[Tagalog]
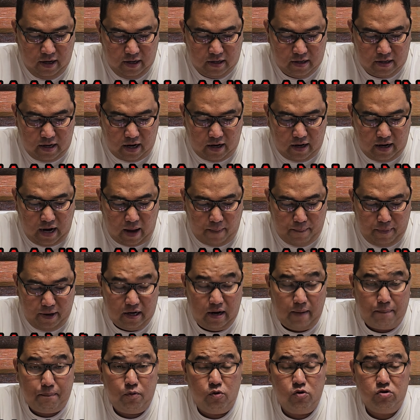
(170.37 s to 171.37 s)
Naglaban
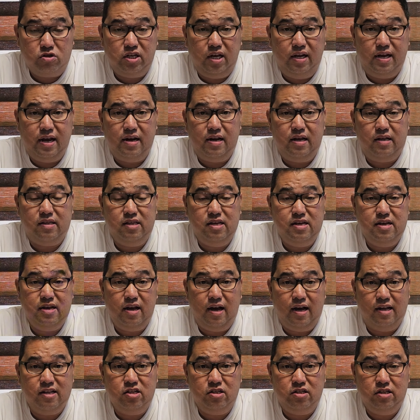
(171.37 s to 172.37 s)
na po sila ni, Di,
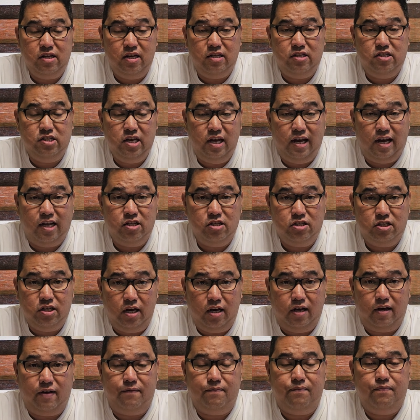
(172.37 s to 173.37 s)
ah, ni Jian
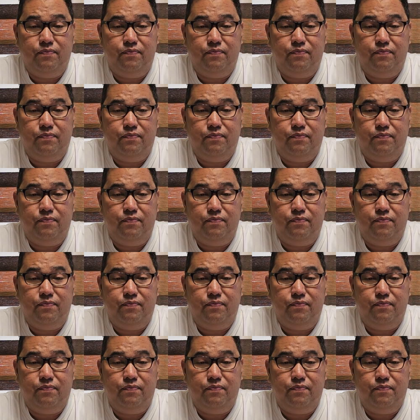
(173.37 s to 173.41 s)
Chi.